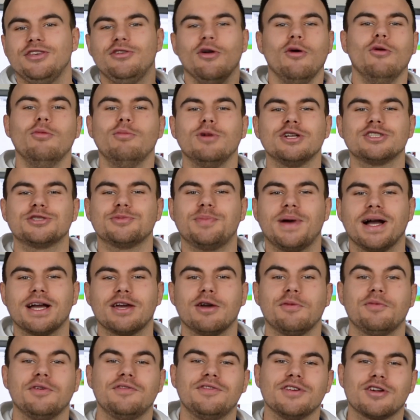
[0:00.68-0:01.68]
Yo, Mensch,
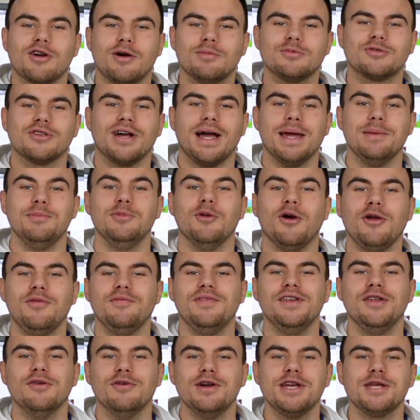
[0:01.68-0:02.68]
Backköpfe, willkommen zu einem
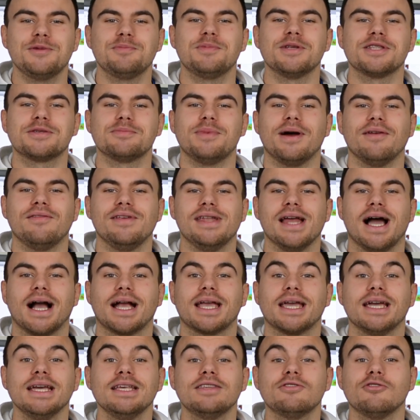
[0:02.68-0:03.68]
neuen Video. Ich bin's mal
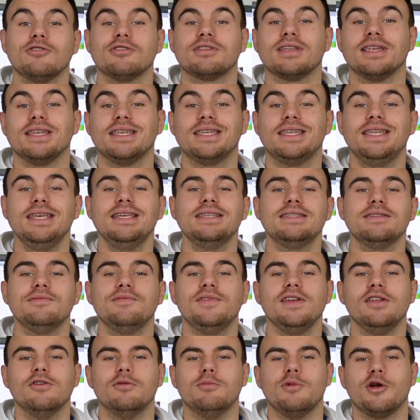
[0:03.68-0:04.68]
wieder, Chris, und in
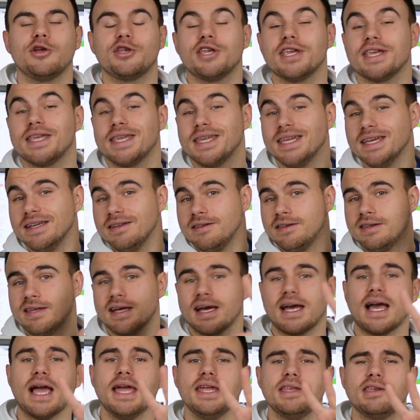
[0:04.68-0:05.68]
diesem Video möchte ich dir
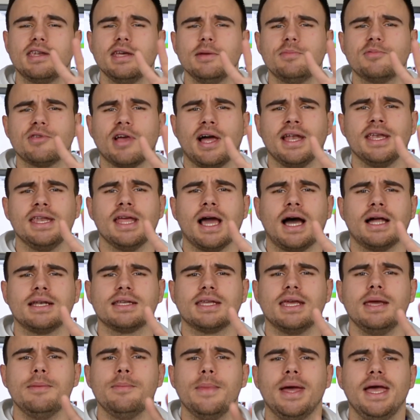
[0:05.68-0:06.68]
drei Tipps an die
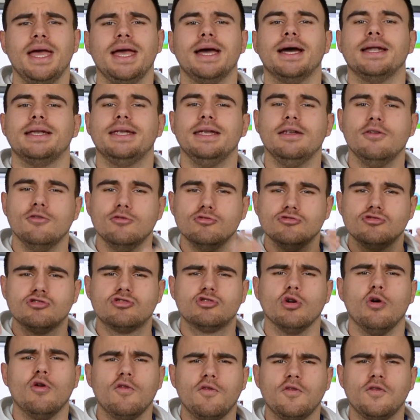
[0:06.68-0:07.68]
Hand geben, die du
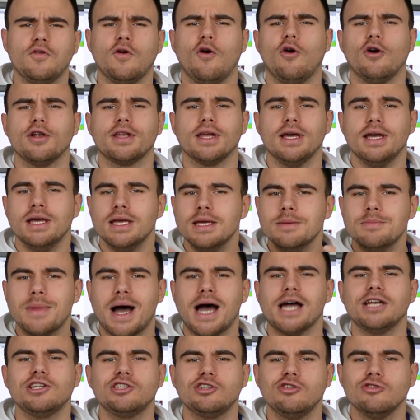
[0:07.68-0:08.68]
sofort
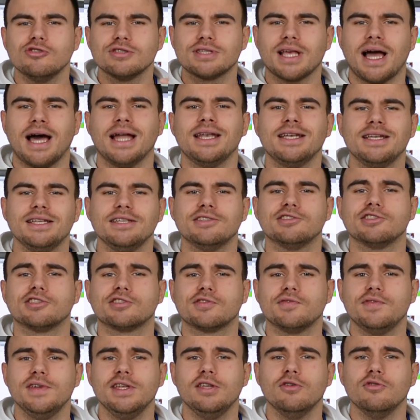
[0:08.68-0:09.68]
im Anschluss an
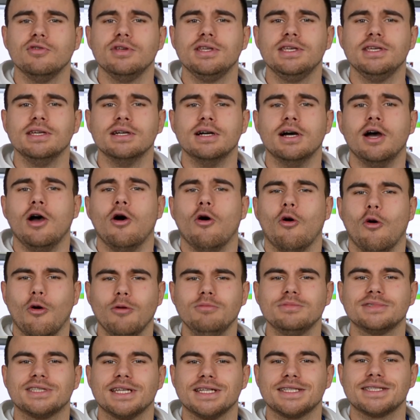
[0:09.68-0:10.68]
dieses Video hier
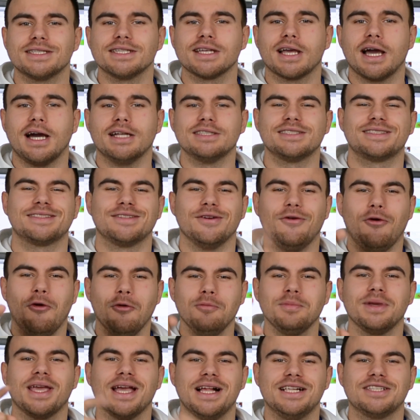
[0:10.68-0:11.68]
umsetzen kannst,
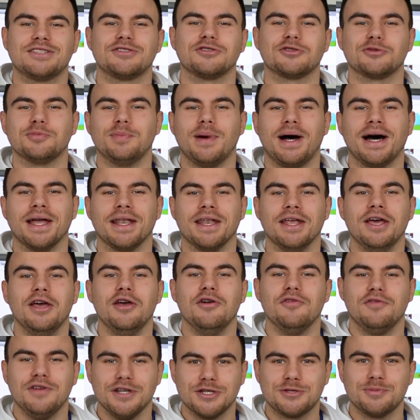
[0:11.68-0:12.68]
um Geld zu sparen.
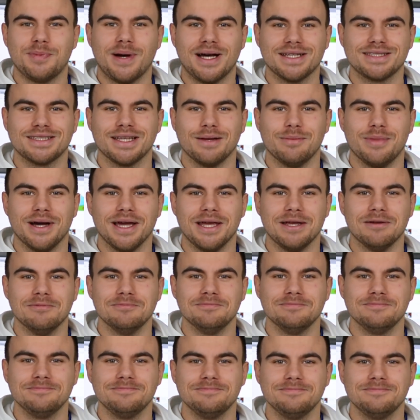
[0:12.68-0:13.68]
Viel Spaß dabei!